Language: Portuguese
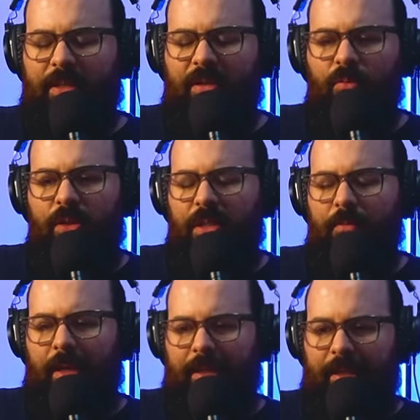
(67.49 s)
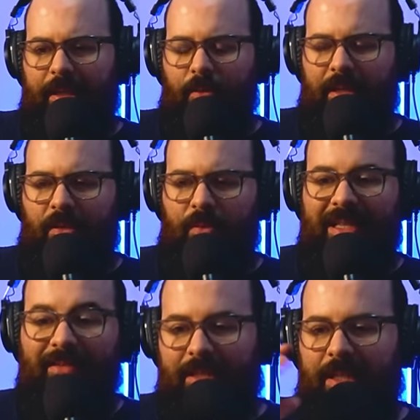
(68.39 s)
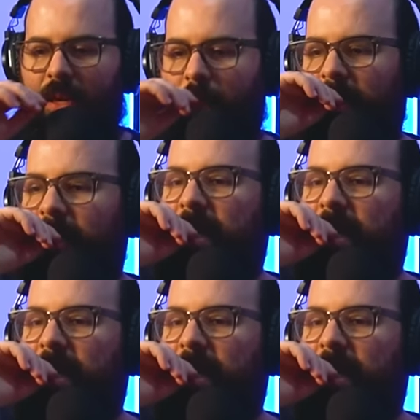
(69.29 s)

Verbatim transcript: uma sala muito simpática, uma, uma sala de cinema.